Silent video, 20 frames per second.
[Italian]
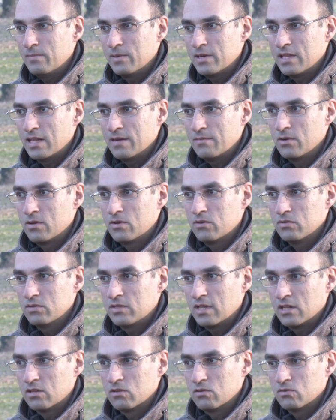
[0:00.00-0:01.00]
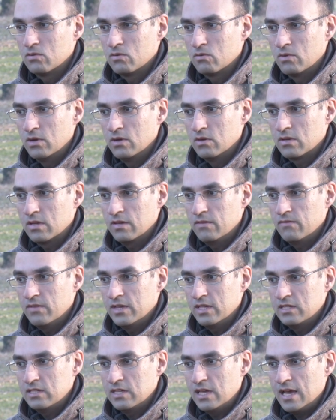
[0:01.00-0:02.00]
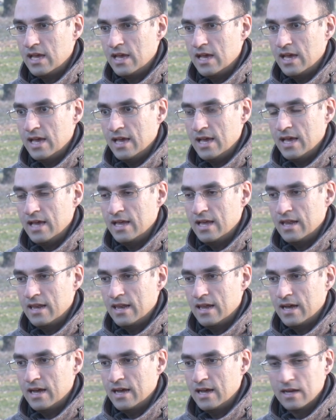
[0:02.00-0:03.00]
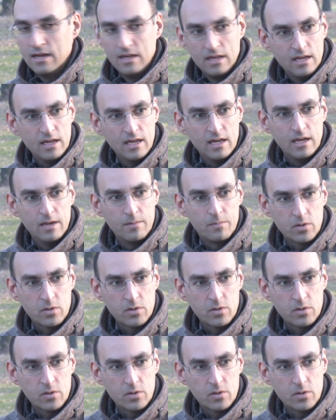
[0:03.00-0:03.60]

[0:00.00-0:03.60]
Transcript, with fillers: perdiamo il contatto con quello che invece è la eh,